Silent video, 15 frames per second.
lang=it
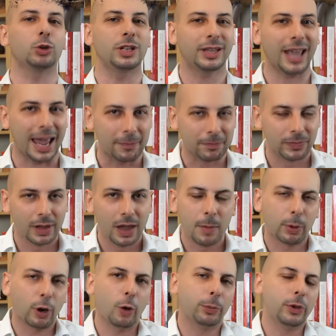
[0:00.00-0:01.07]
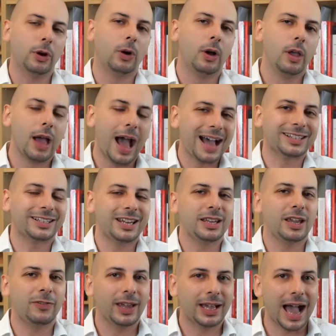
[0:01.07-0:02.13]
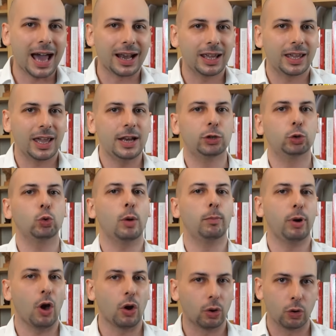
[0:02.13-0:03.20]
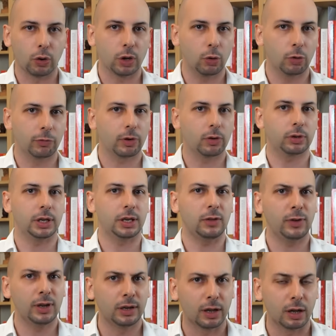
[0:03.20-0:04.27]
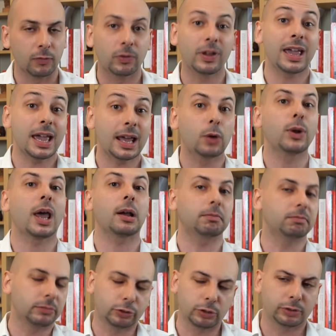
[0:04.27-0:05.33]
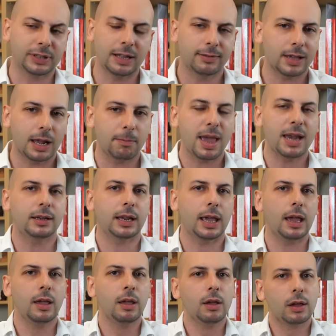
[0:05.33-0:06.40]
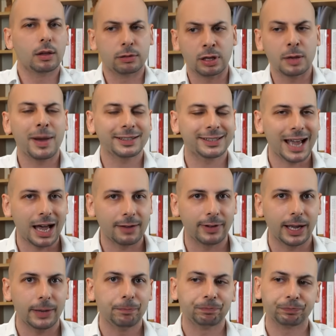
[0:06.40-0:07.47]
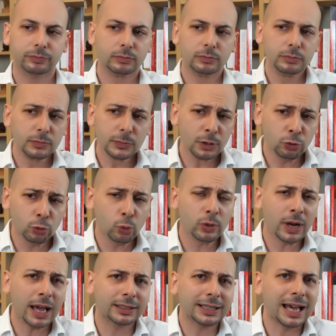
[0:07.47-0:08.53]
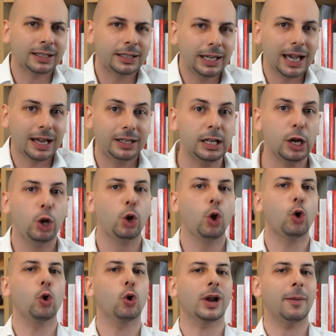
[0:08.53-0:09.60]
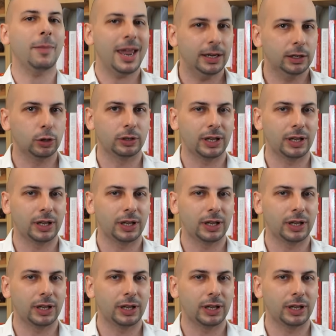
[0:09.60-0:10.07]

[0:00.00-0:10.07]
di te proprio a significare che il suo blocco nei confronti di Villeneuve era una sostanzialmente si basava su una tattica di logoramento